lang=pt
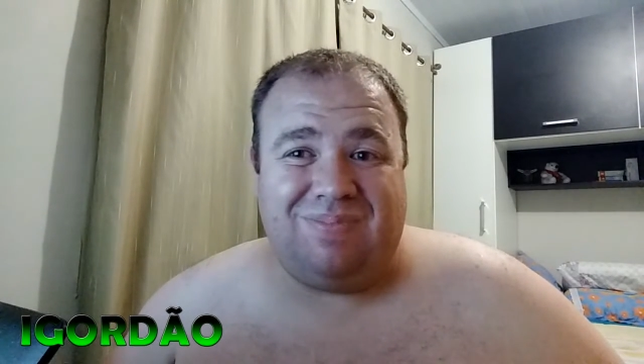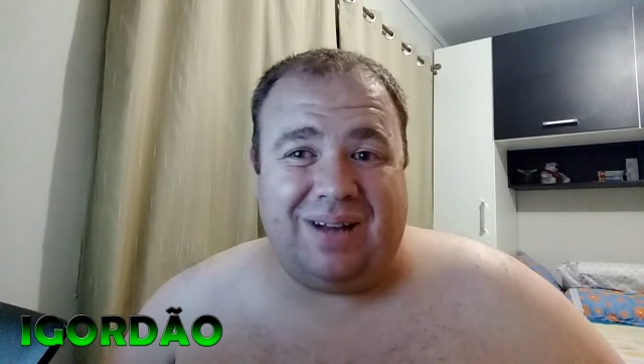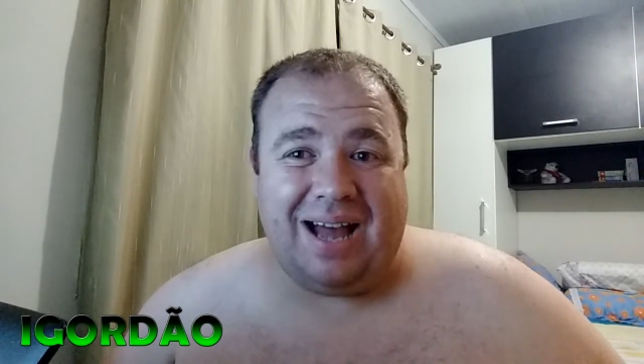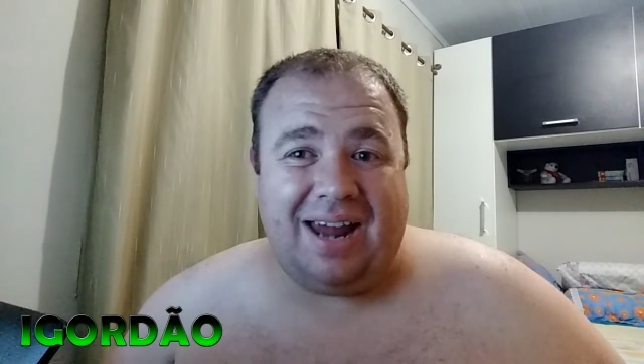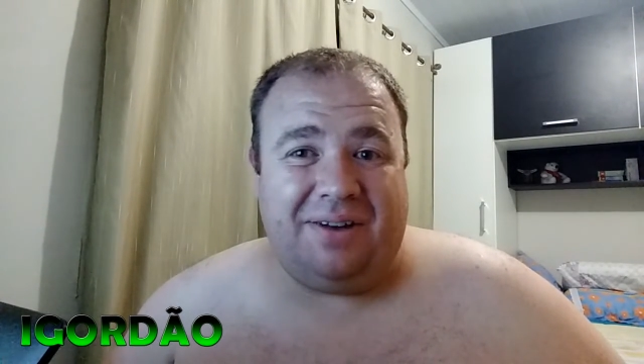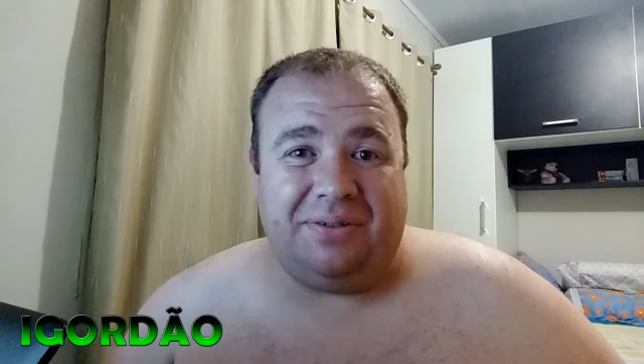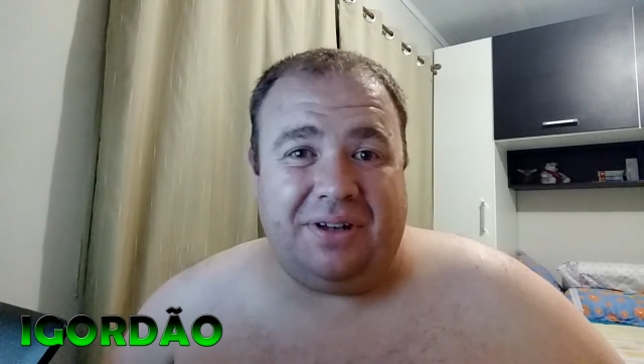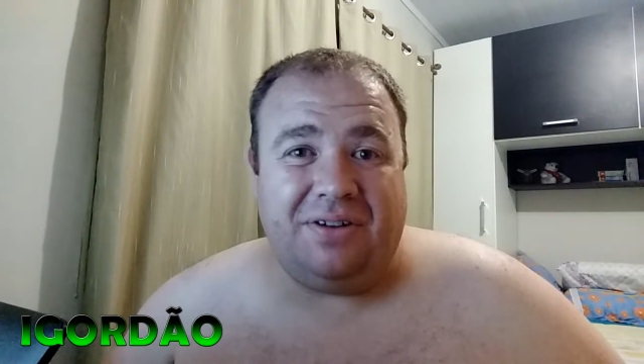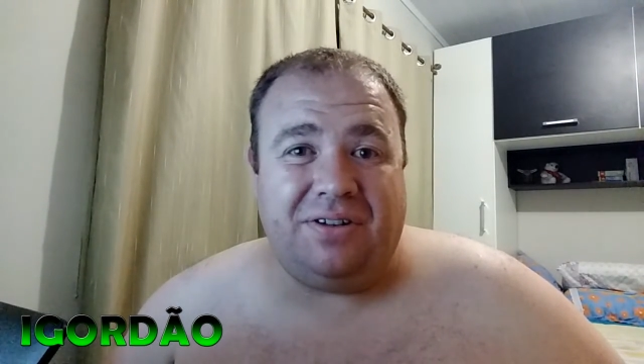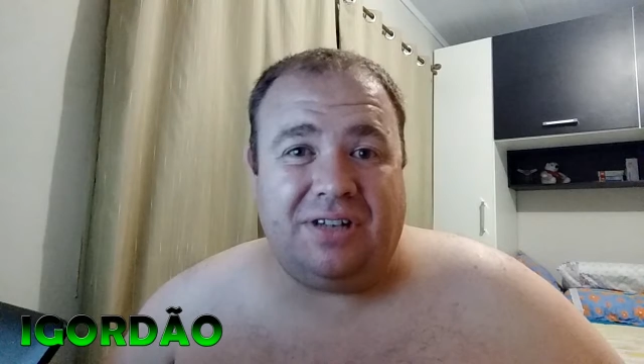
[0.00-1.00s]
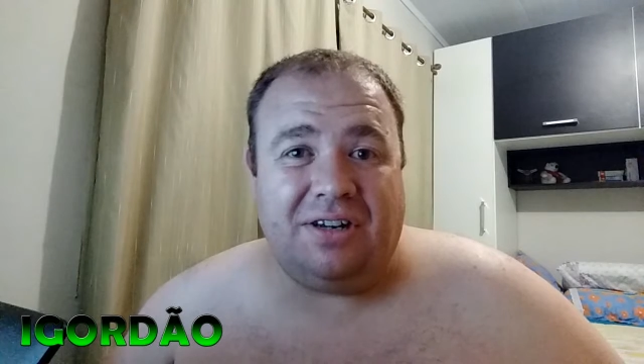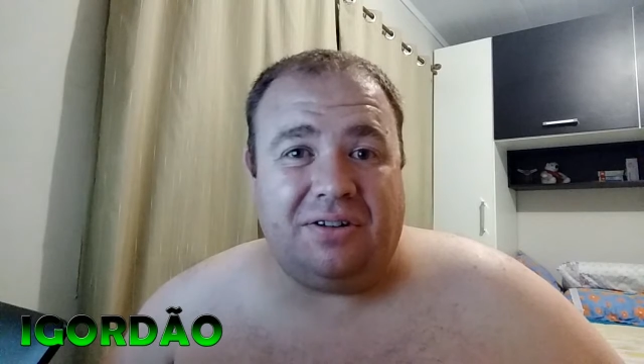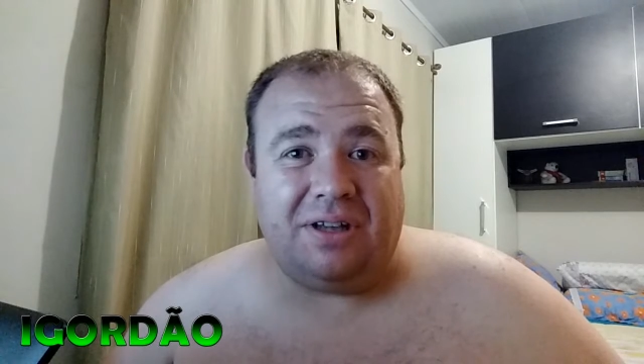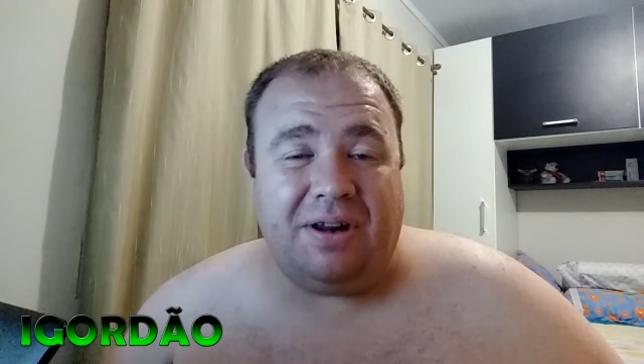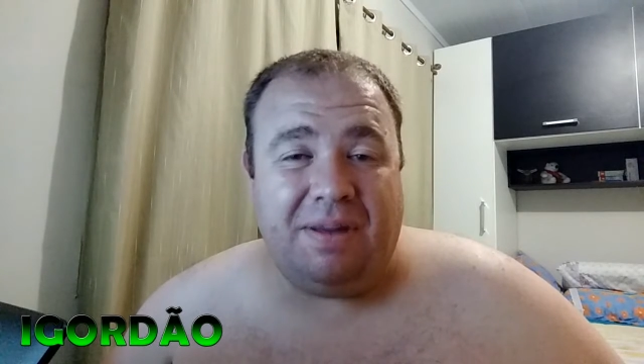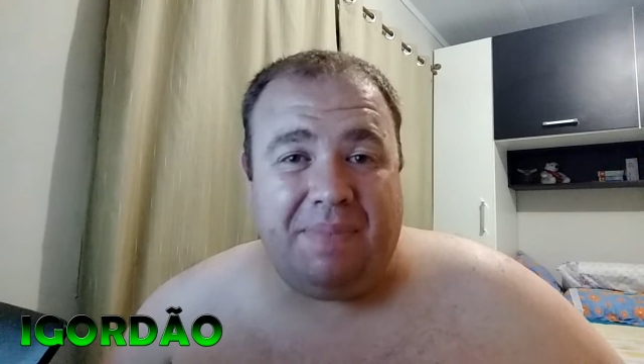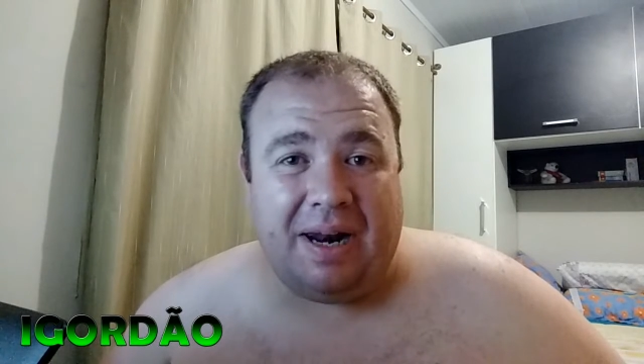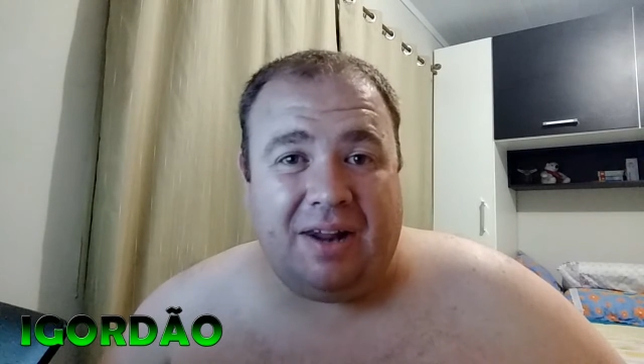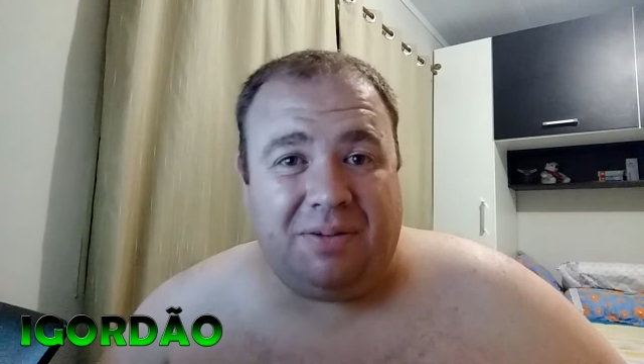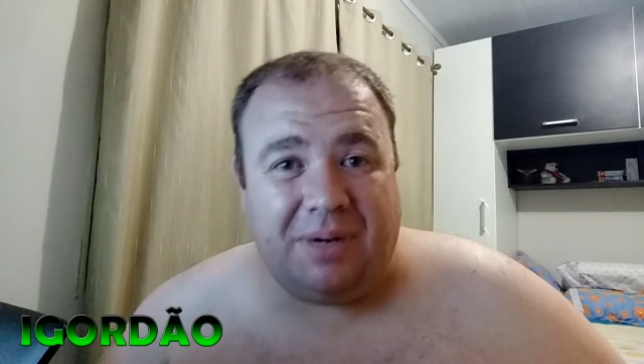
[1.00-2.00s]
Cara, não tenho dizer, não tenho nem
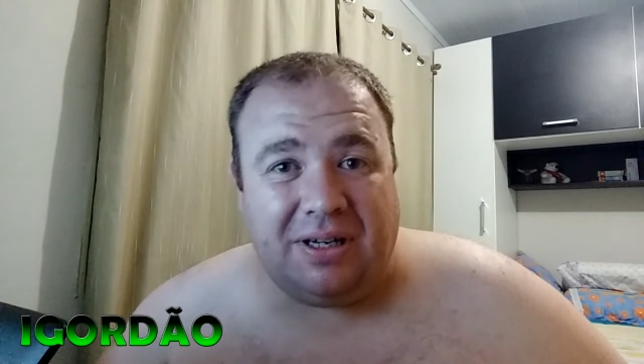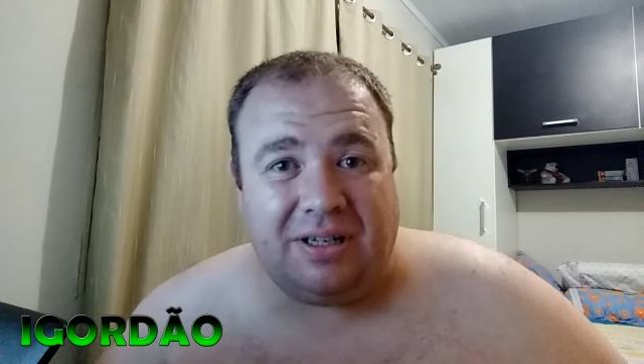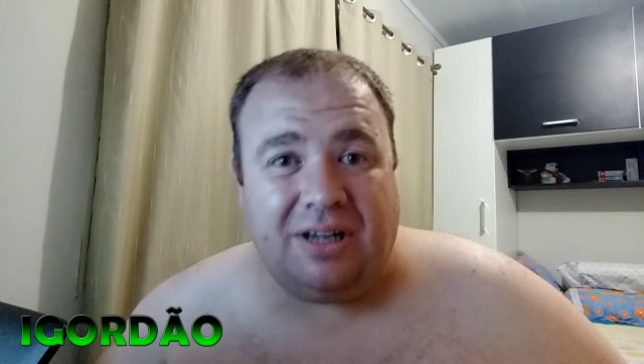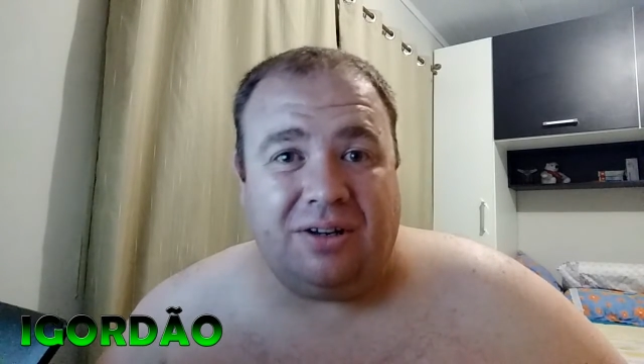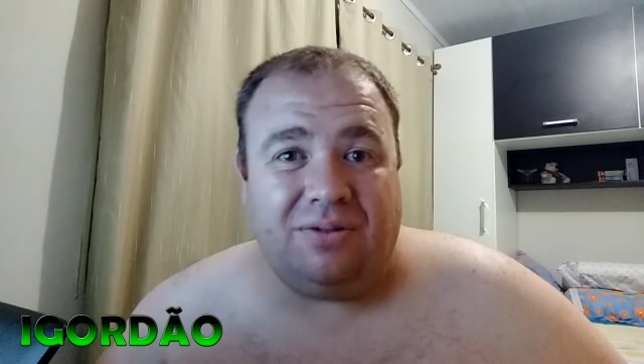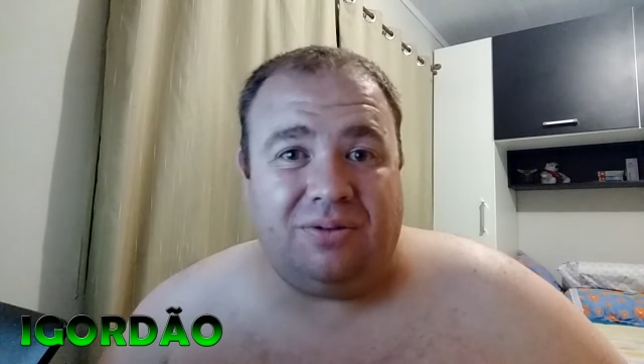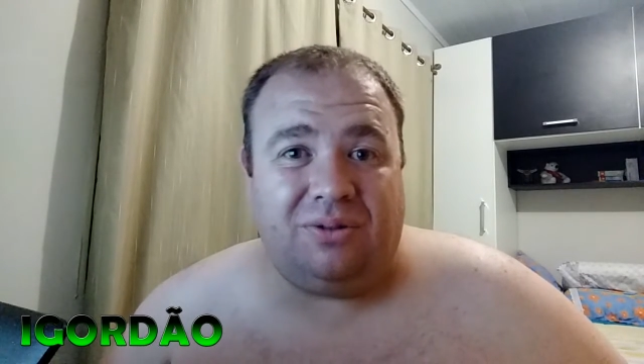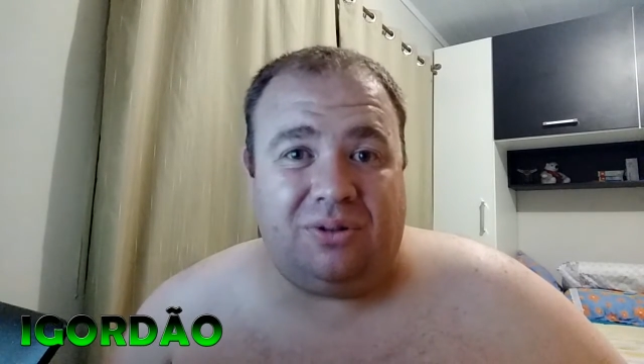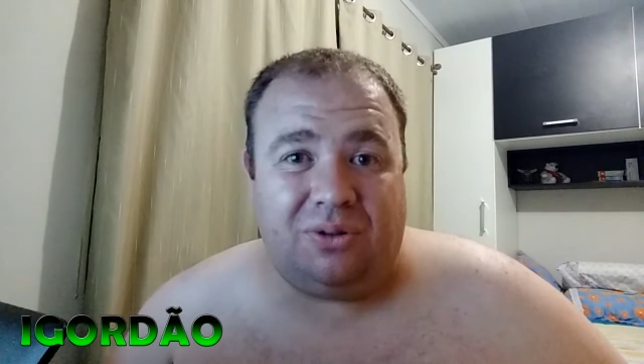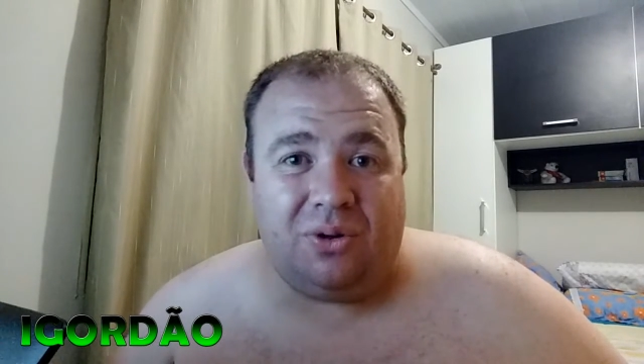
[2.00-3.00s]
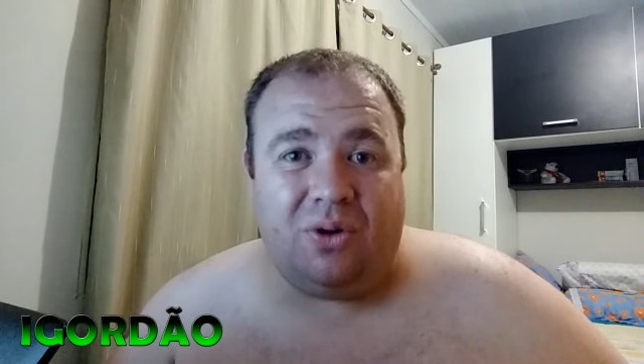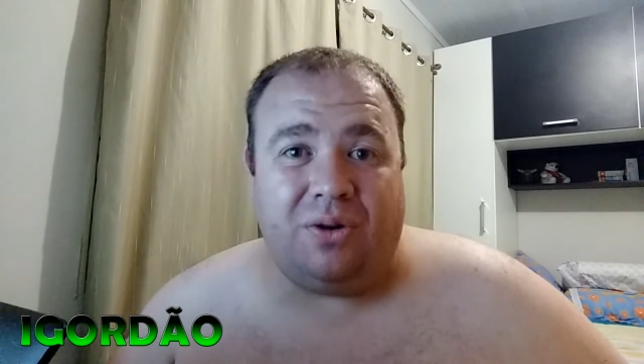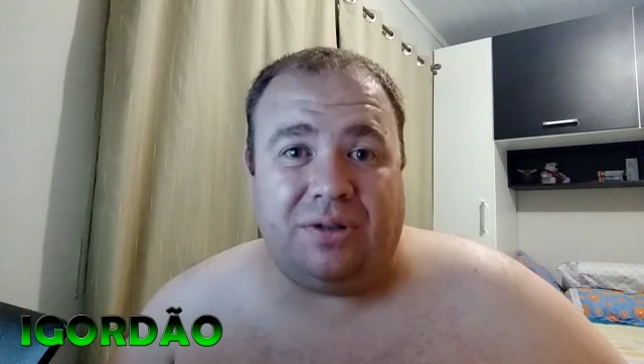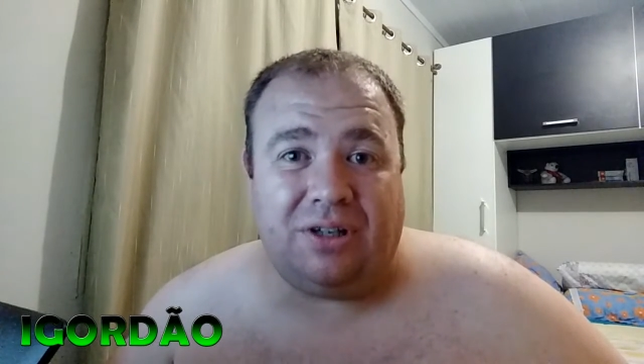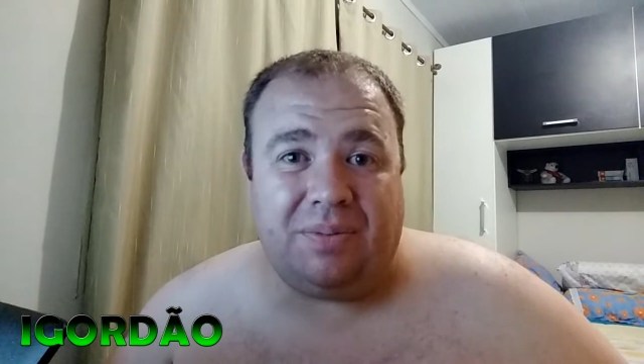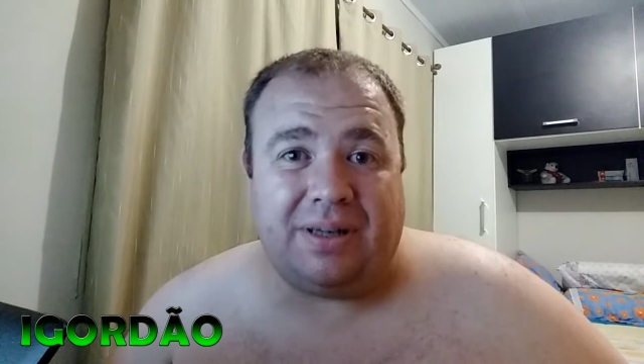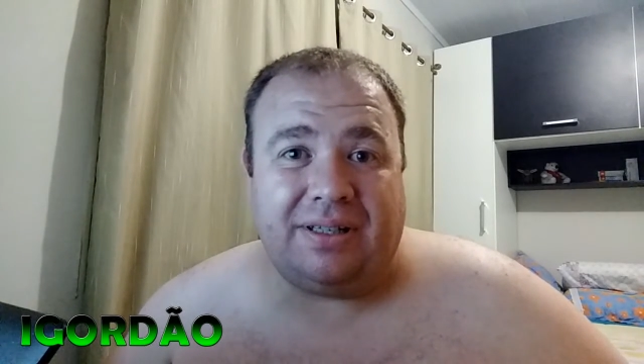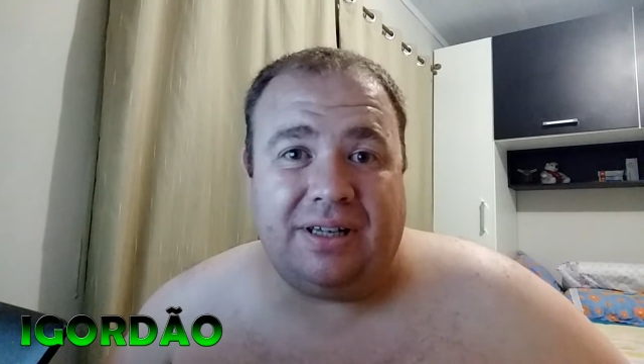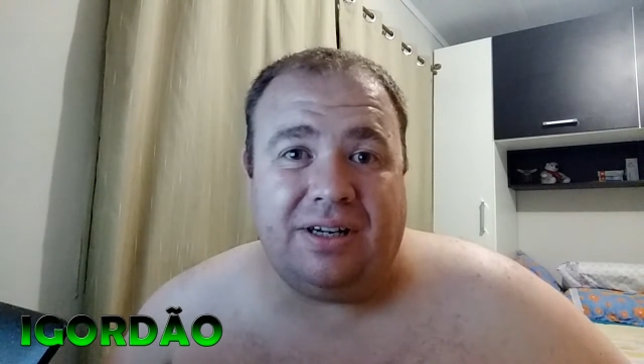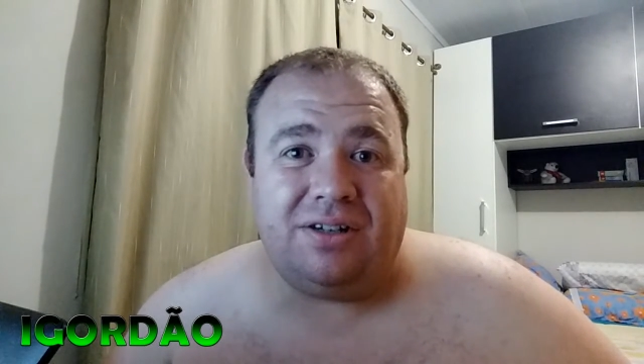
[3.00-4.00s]
palavras para dizer. Tô gostando
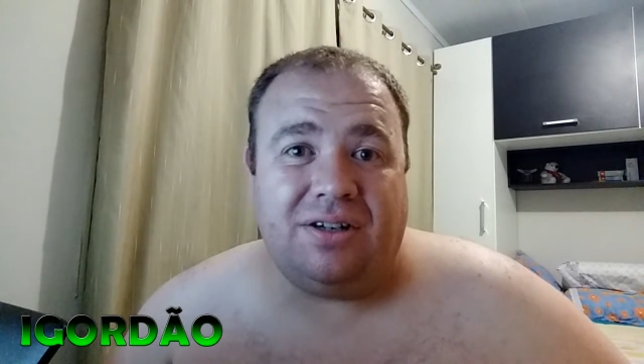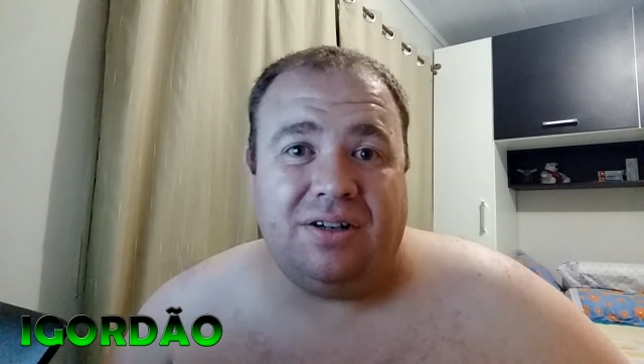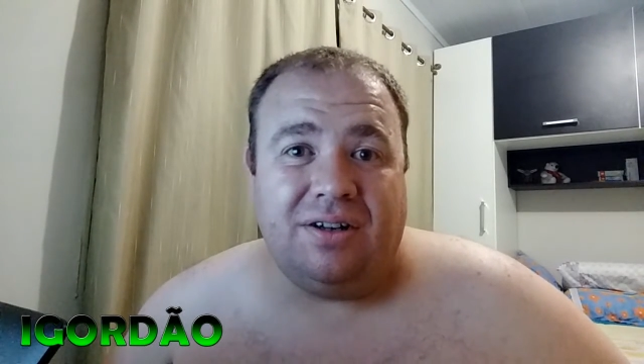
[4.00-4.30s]
bastante.